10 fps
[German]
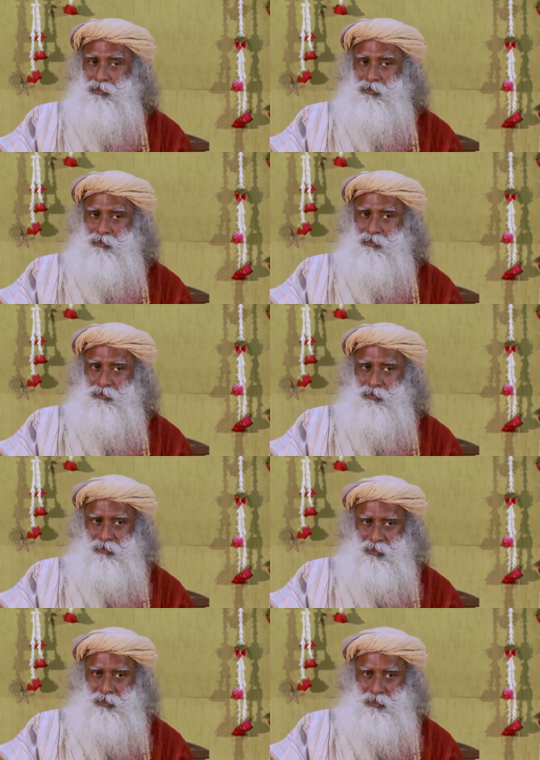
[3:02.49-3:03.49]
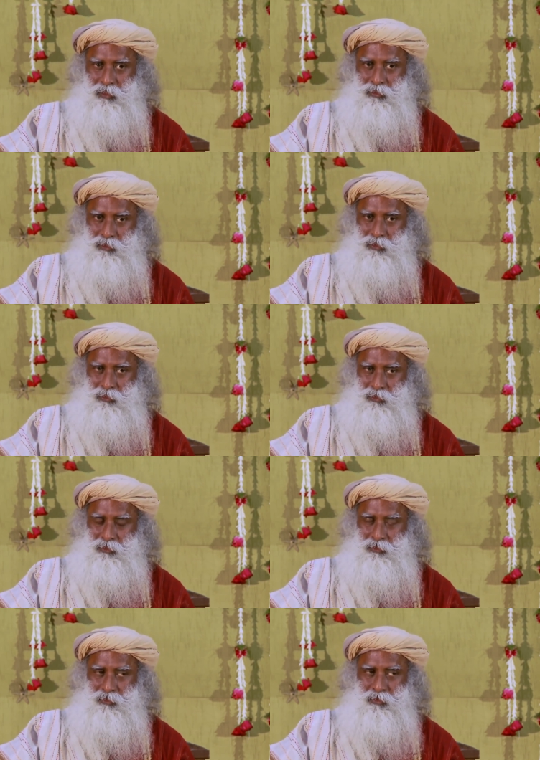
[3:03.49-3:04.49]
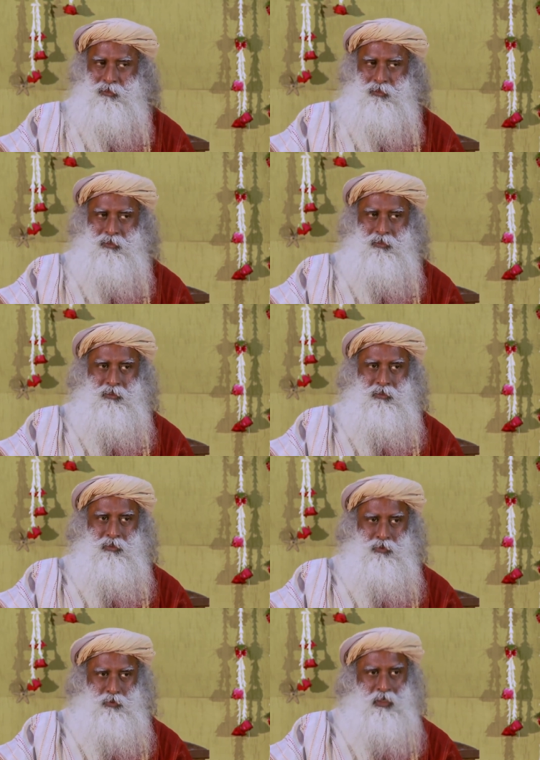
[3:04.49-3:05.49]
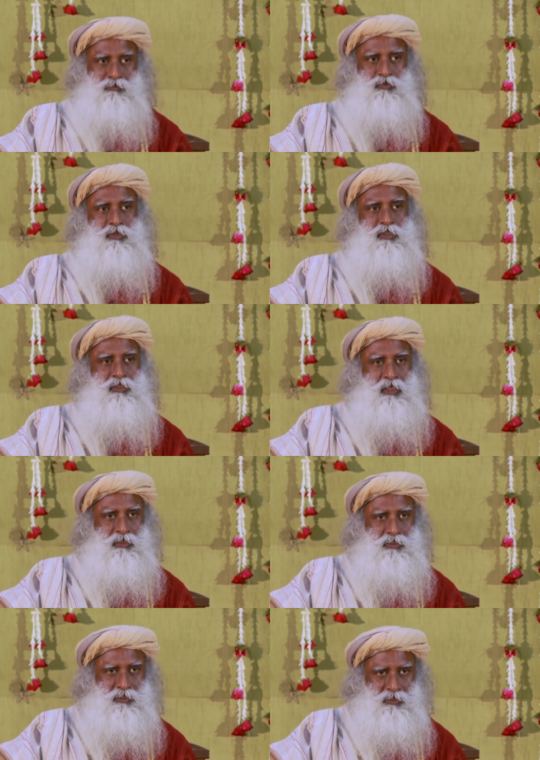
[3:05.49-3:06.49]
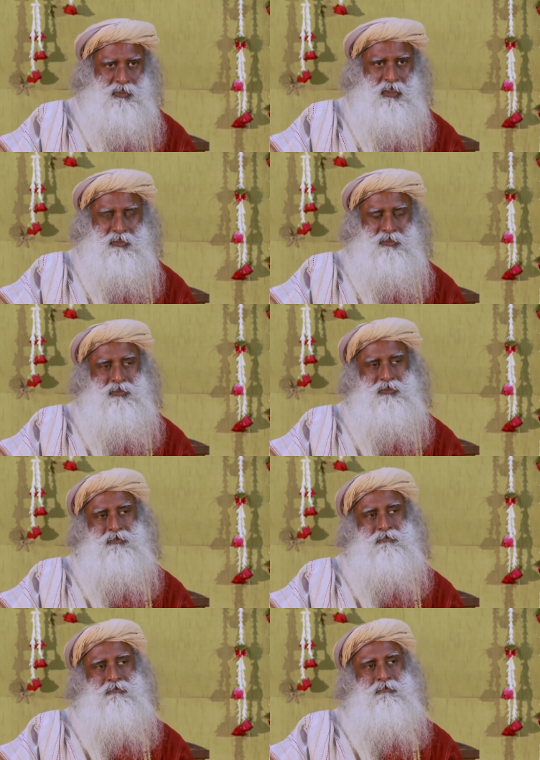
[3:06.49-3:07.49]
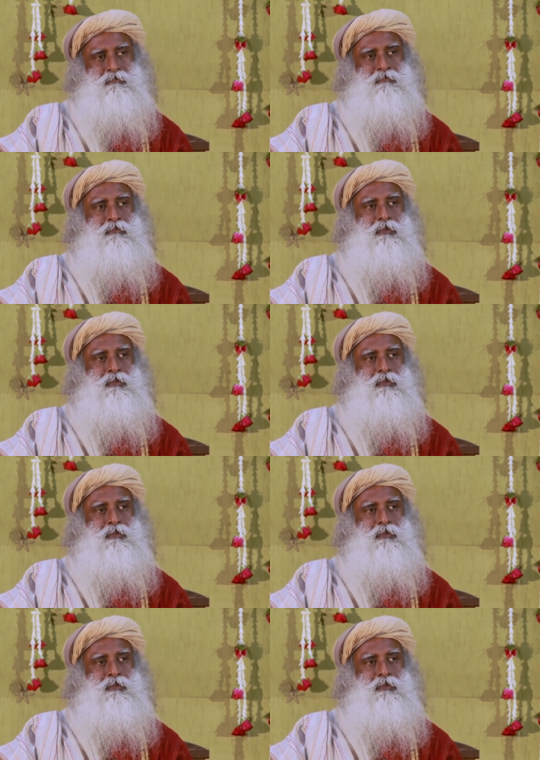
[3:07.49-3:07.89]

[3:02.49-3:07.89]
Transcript: Nein, bitte, schau es dir an, wie es ist. Du musst sie richtig führen.